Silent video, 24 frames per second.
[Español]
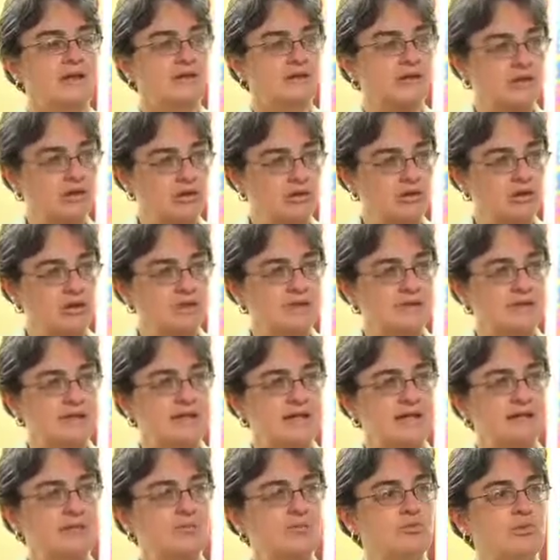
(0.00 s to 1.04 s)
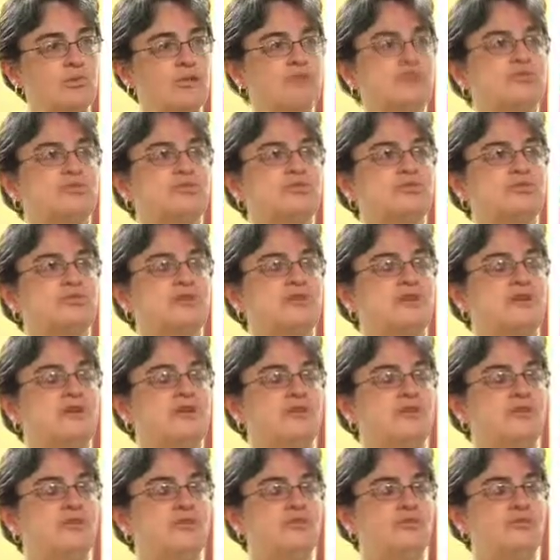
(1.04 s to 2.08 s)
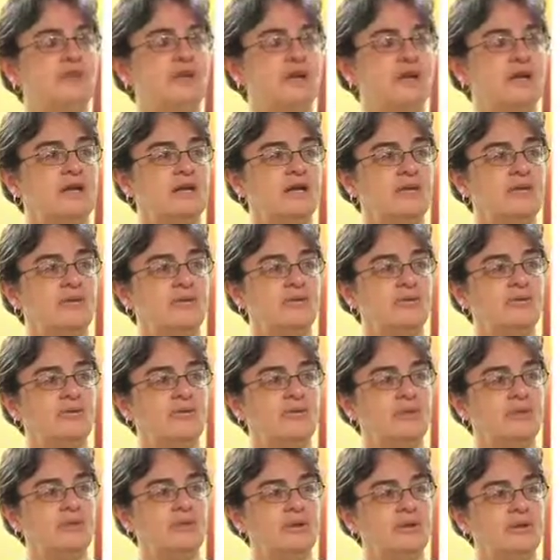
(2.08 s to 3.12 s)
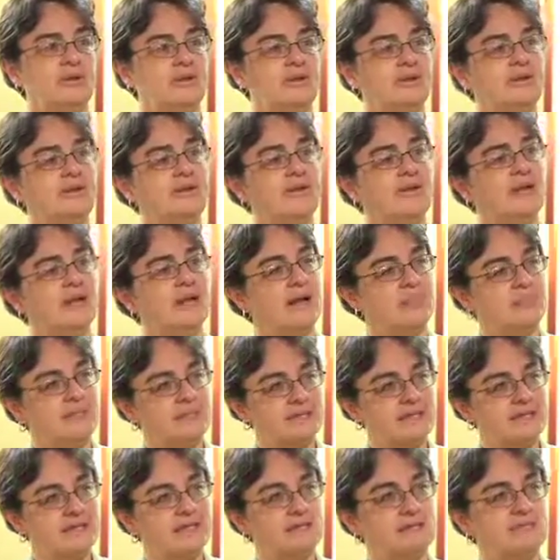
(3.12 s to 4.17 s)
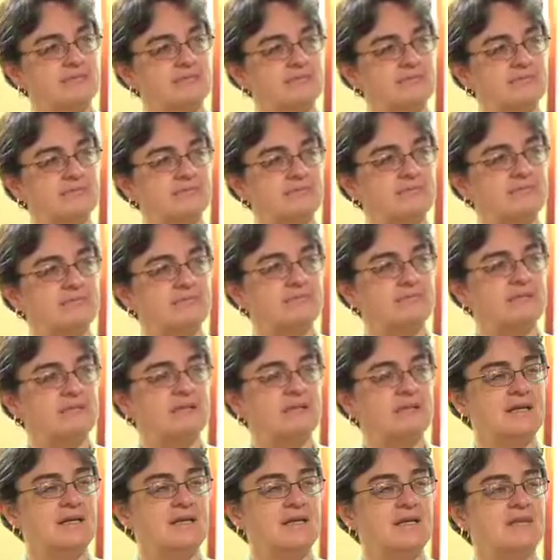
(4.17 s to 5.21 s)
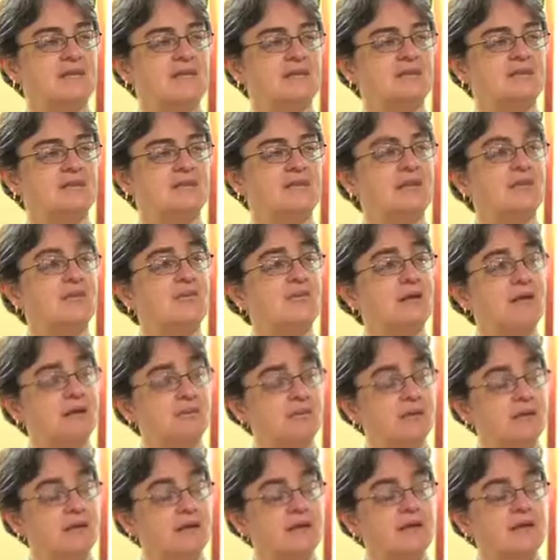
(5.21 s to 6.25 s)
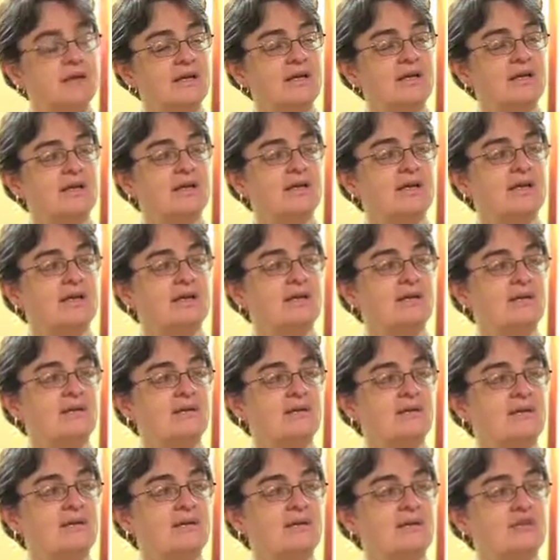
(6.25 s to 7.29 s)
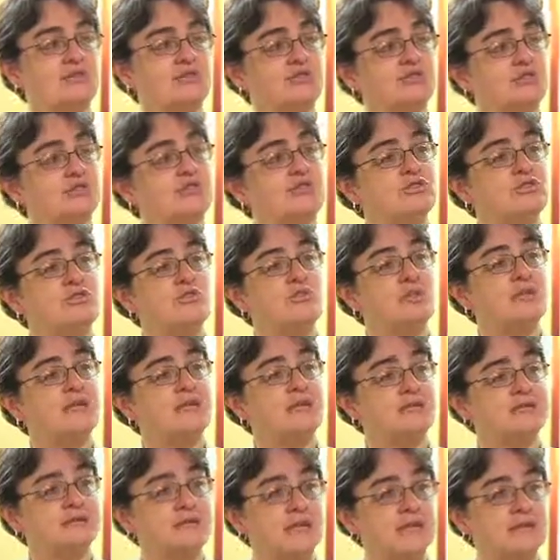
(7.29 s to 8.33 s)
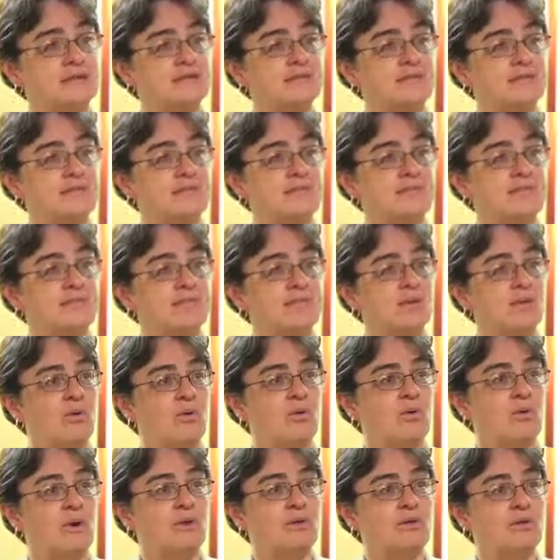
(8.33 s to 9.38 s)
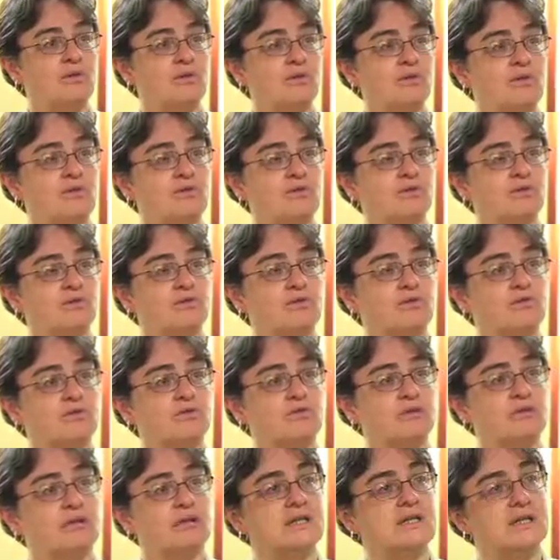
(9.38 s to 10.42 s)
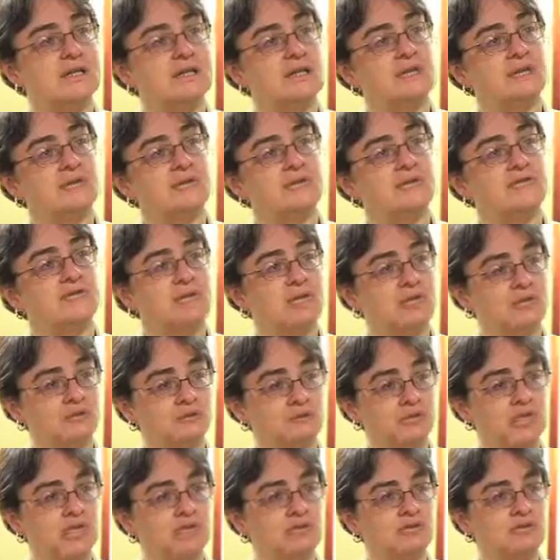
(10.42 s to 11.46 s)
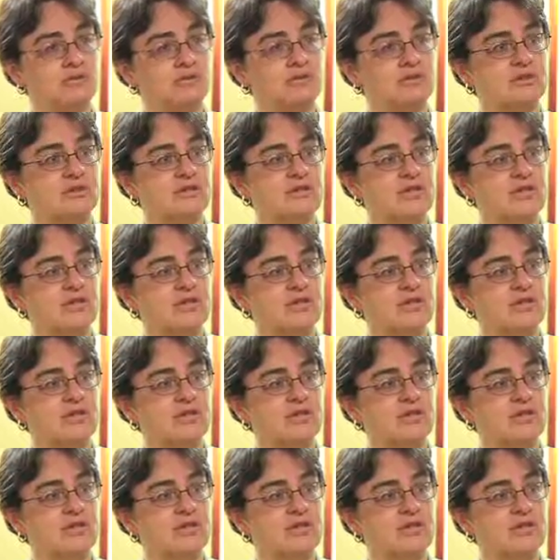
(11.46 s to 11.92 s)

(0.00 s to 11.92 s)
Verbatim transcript: Don Nicolás Aguilar Murillo fue un campesino de la ciudad de Barba que en 1856, cuando nos atacan los filibusteros,